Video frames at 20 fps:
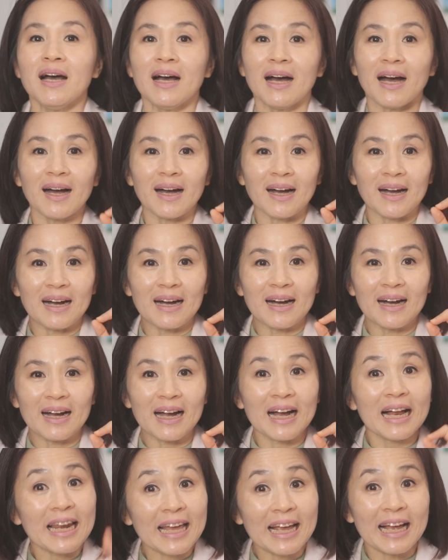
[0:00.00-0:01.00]
uh,
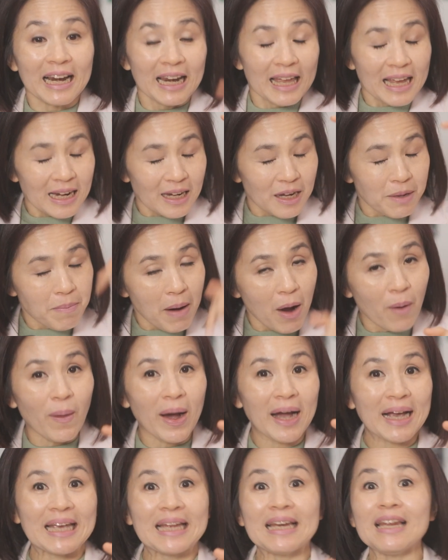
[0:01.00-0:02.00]
klik link di
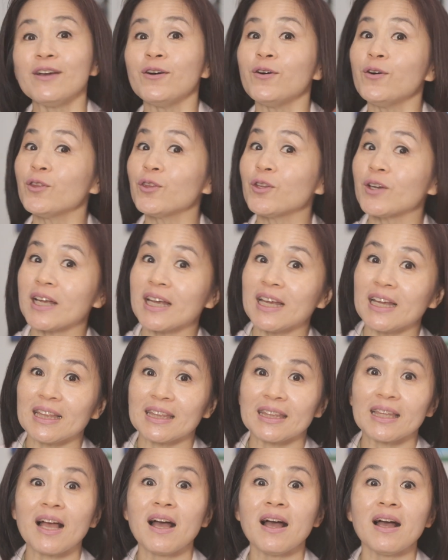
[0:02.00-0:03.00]
bawah ini untuk
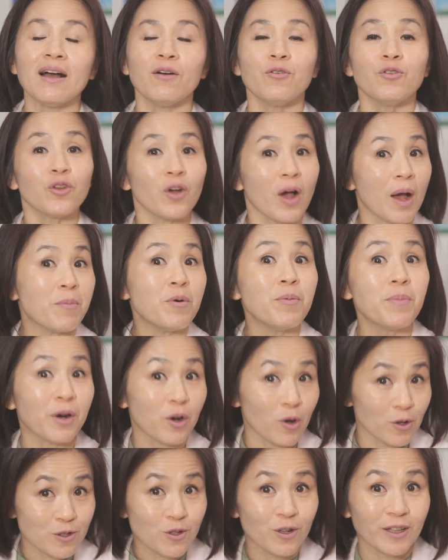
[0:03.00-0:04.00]
kita untuk kamu
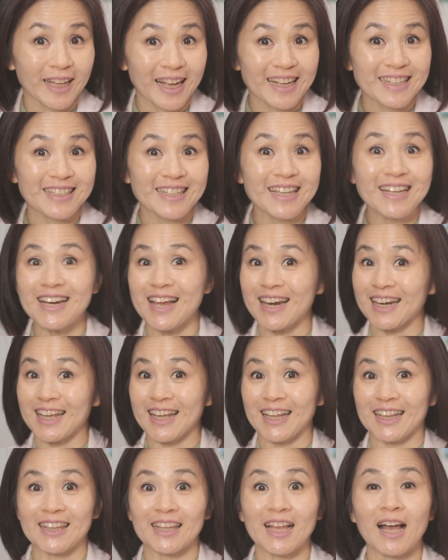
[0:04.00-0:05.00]
berkonsultasi dan
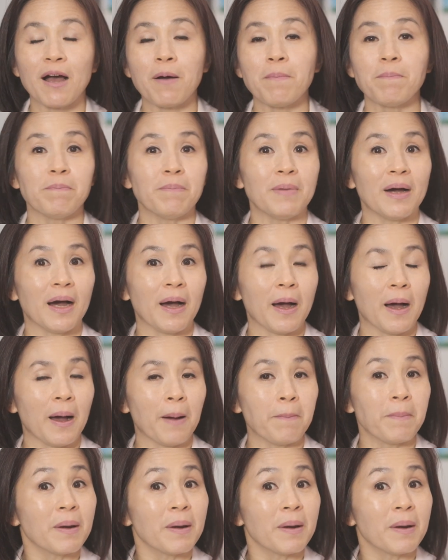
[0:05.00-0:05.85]
kita uh,